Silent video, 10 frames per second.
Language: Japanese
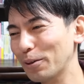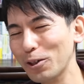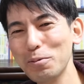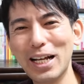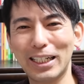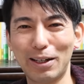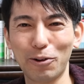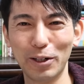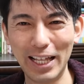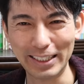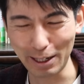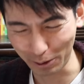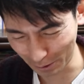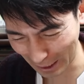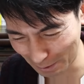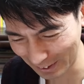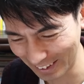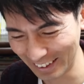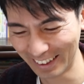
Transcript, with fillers: もう興味ない方はこれで結構でございます。